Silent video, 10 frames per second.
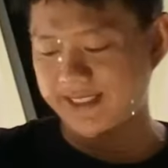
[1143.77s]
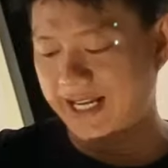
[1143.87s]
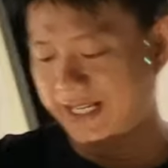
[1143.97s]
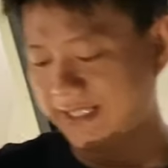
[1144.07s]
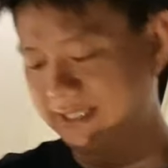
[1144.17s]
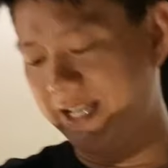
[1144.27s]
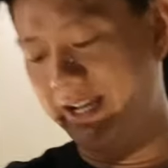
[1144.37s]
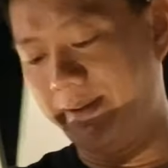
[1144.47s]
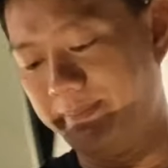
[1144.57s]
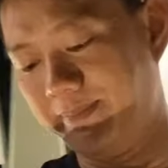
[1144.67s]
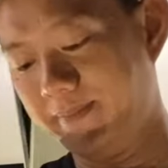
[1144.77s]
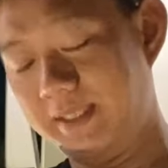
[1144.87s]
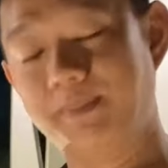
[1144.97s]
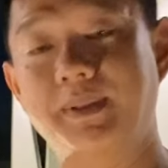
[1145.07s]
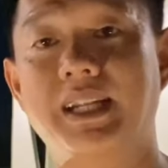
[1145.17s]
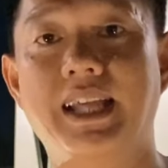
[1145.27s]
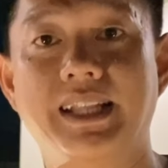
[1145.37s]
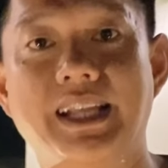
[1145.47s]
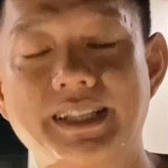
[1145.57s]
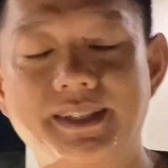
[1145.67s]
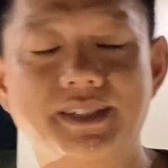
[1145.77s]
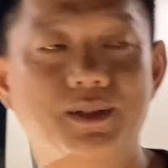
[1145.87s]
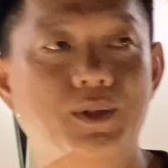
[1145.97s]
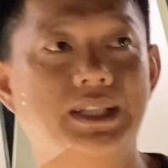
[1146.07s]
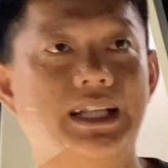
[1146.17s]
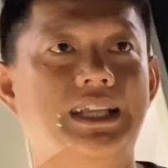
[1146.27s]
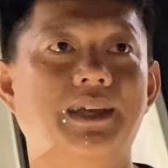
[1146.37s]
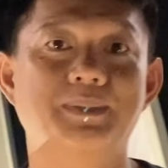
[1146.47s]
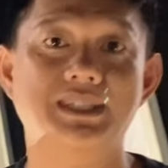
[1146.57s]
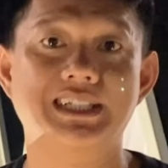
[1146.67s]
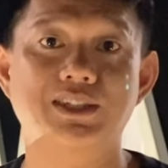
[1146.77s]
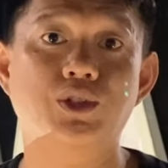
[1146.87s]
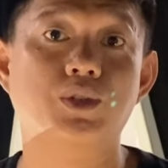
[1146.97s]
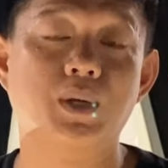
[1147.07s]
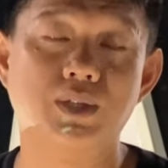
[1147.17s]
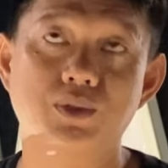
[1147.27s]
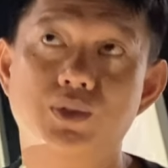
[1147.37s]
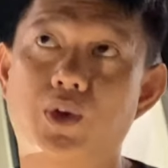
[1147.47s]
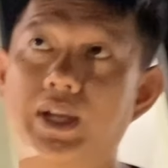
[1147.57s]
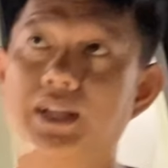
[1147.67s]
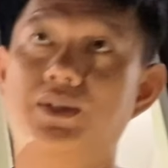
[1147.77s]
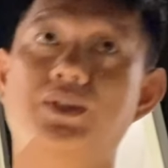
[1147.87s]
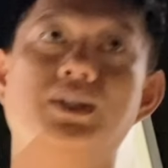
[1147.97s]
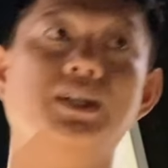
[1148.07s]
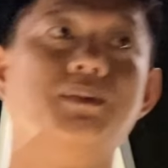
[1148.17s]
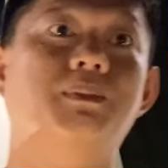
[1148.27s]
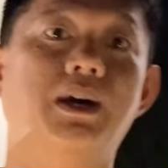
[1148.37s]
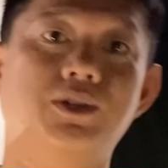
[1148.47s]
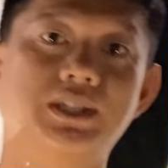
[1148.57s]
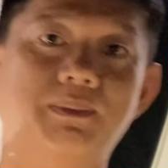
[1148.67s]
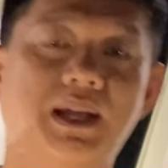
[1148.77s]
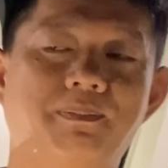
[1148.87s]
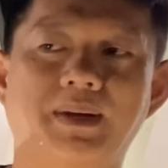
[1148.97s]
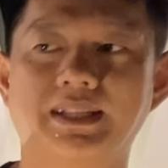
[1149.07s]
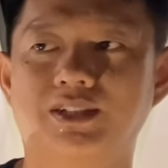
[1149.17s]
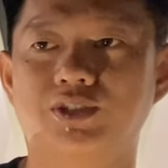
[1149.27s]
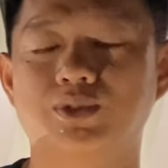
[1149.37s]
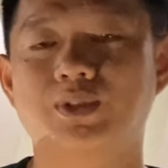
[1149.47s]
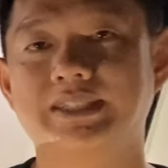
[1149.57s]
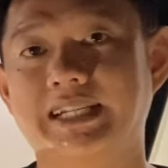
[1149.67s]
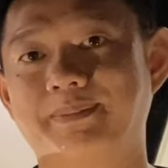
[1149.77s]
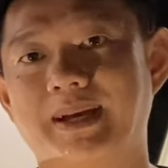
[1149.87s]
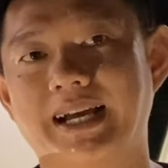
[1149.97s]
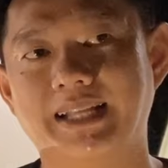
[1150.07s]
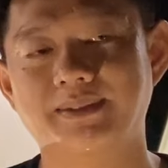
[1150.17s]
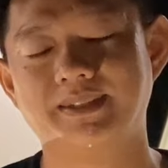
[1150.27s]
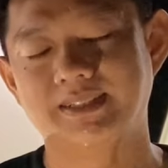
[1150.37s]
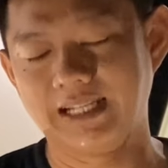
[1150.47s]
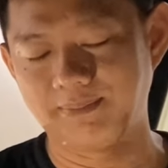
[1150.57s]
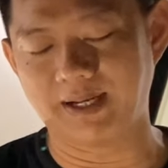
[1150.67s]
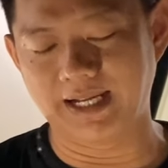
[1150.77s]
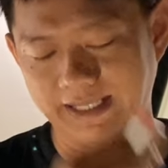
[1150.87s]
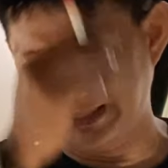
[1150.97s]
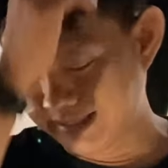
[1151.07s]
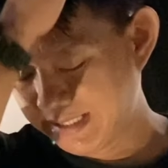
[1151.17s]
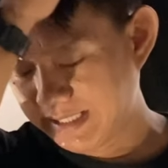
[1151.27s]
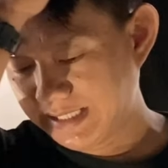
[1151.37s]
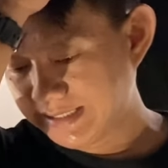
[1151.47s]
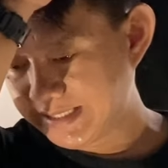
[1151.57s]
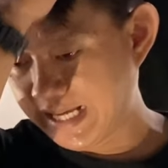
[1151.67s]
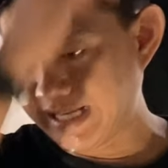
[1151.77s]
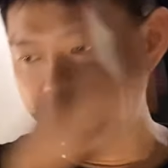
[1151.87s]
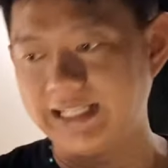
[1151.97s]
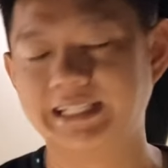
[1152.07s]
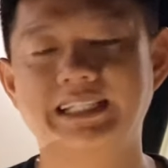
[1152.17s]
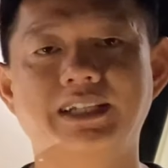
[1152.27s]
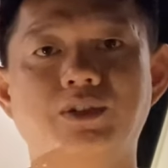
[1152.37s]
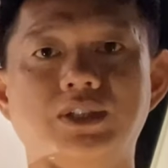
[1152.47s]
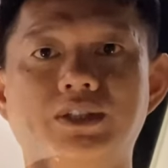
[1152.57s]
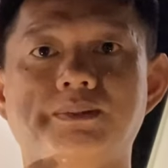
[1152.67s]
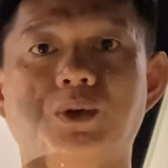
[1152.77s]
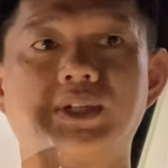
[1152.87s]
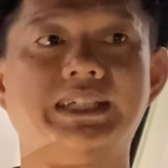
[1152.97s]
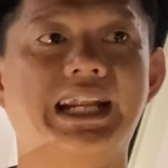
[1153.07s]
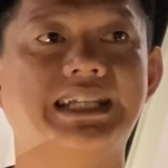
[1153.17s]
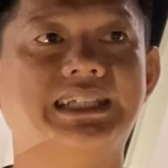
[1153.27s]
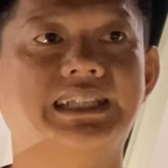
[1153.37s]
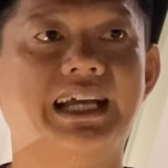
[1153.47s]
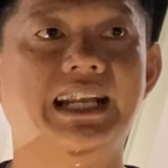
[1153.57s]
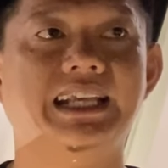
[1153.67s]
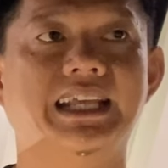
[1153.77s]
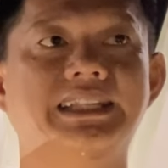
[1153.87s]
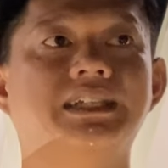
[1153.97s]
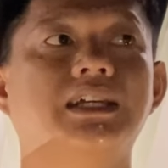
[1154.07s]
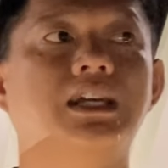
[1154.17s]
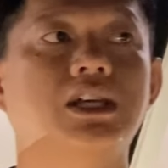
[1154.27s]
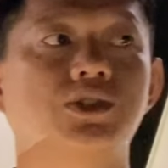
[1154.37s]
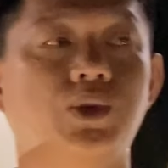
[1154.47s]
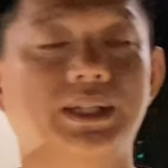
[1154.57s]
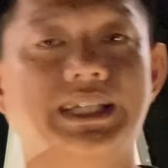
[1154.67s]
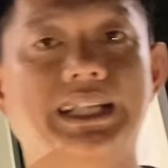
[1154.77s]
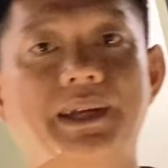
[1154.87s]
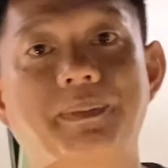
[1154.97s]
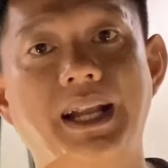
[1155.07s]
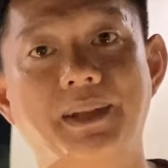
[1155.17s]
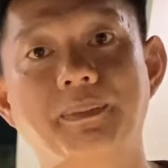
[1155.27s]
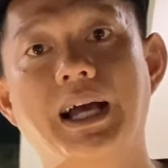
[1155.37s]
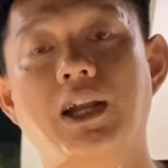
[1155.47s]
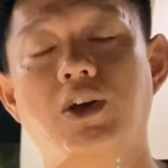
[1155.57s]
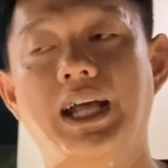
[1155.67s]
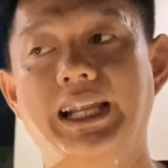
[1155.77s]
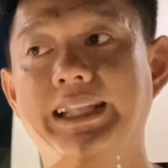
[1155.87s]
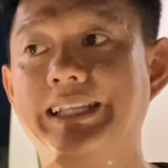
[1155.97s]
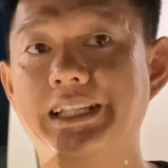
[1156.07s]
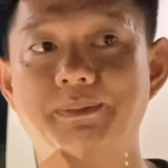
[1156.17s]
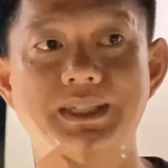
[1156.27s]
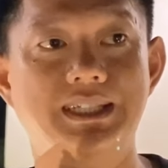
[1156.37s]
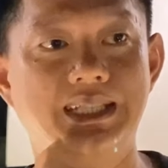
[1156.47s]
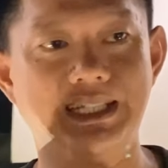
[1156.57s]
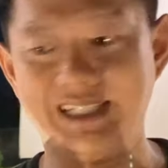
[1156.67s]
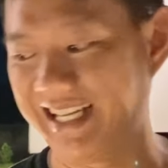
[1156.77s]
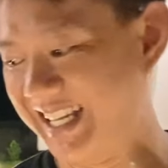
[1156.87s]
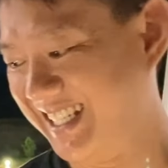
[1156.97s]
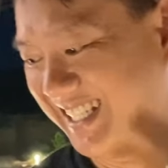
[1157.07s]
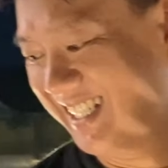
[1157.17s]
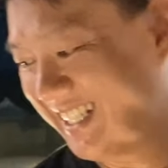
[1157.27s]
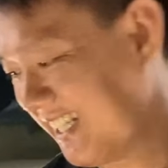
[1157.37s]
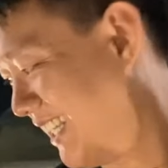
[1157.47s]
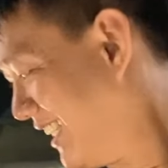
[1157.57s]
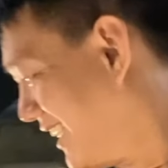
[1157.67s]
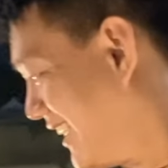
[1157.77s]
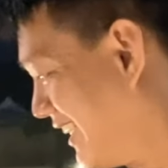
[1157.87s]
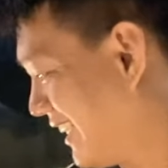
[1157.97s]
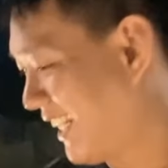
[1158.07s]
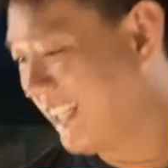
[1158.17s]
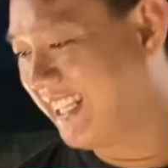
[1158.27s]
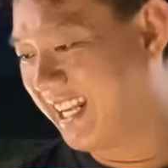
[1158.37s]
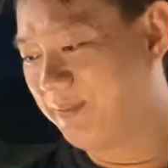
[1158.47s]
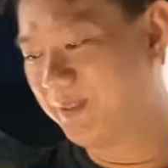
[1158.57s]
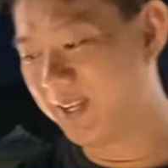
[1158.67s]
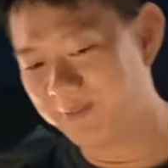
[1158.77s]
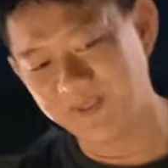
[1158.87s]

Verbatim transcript: sekarang jam 9an gue tadi habis tidur waktu sore tuh bangun jam 8 terus gue cari makan dan makan sekarang ini gue mau jelasin kalian suasana malam kalau kalian nginep di sini nah keren ya lampu-lampu